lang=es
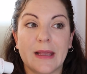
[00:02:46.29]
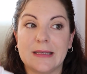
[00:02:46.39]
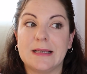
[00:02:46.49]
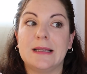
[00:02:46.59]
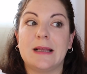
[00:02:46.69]

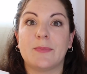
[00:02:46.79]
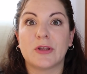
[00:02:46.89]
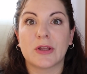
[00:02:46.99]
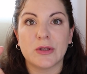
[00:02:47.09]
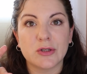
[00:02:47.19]
eh, la
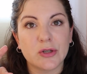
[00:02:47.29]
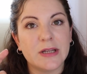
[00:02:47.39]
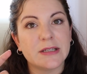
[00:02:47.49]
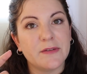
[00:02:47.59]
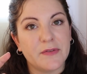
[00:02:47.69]
protección
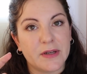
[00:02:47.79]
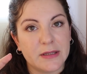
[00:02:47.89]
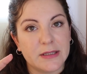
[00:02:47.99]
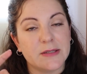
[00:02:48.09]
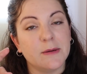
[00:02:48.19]
solar es
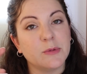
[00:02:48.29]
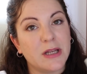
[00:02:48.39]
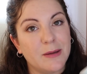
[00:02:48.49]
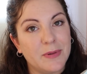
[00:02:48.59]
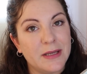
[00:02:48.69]
diferente si vamos
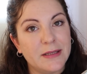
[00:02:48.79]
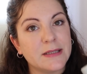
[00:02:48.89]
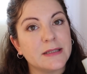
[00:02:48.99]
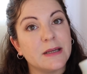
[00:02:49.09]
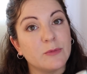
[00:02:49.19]
a la playa,
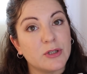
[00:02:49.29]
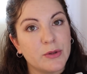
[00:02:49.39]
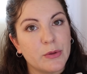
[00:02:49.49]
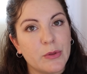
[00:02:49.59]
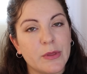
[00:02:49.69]
si estamos
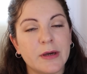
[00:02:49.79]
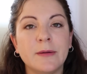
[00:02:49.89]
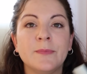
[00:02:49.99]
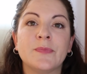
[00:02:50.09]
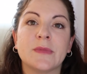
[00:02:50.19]
en
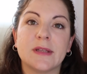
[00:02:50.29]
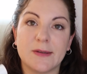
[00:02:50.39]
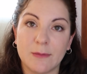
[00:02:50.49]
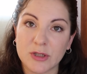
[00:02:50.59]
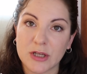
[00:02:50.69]
ciudad
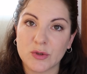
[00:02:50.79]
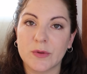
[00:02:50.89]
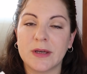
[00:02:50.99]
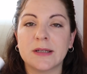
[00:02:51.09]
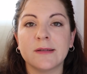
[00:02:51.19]
si vamos a
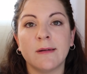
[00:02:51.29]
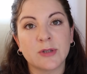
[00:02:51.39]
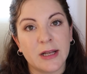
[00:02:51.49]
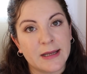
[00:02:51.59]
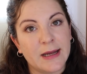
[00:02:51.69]
sudar, si
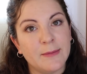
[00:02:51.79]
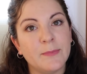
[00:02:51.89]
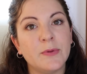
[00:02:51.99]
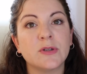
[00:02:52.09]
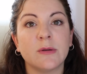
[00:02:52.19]
vamos al
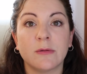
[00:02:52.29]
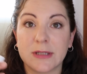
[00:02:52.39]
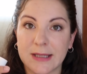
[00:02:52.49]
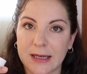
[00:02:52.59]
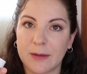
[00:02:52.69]
campo, si vamos a
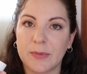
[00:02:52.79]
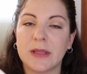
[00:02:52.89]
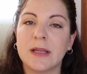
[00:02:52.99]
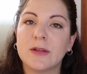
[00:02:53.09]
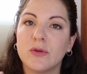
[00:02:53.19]
estar en la
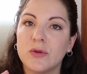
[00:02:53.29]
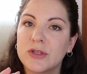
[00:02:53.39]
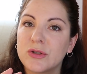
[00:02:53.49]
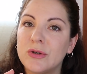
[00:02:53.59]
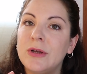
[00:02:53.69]
piscina, todo
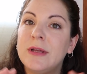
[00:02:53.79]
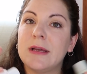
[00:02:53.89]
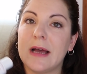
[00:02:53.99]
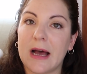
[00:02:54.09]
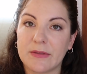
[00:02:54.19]
esto
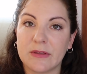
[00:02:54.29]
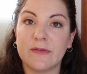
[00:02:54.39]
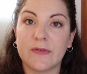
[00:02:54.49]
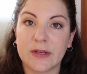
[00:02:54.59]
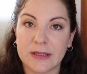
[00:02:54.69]
hace
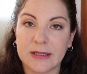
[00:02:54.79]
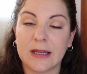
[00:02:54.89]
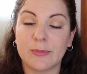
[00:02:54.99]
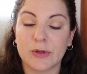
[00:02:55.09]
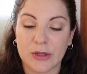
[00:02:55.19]
diferente
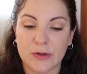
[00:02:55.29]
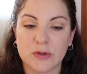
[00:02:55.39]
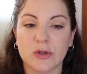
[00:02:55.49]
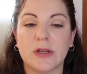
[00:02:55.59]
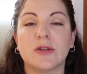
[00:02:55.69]
la
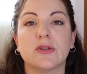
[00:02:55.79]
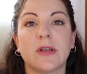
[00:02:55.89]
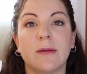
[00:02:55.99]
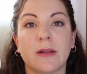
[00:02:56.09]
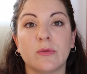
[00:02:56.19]
protección solar. Yo
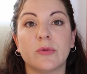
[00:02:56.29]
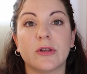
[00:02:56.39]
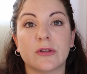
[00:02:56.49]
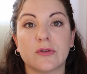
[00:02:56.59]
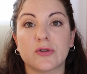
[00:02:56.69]
estoy hablando de un
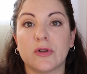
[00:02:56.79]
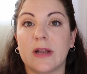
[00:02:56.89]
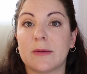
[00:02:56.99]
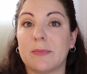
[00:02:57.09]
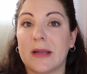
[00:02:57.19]
protector
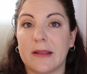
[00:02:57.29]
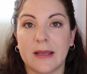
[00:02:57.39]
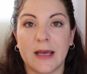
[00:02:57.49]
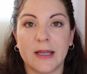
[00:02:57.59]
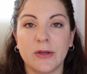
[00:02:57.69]
solar para
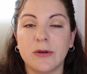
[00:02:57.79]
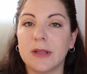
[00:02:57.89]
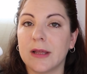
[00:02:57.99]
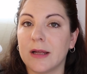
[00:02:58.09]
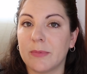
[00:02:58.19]
diario,
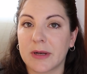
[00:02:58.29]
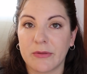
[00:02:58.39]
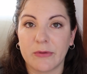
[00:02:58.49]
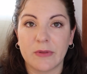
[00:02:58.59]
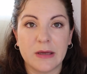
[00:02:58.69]
ideal
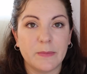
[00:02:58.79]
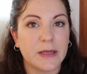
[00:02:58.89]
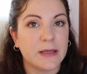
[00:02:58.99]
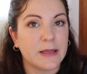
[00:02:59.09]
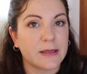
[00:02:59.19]
para ciudad,
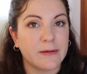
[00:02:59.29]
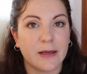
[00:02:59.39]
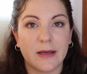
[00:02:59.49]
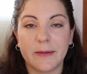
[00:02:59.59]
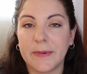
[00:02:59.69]
para ir a
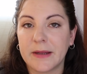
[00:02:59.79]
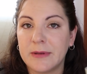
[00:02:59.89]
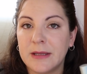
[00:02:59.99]
trabajar, para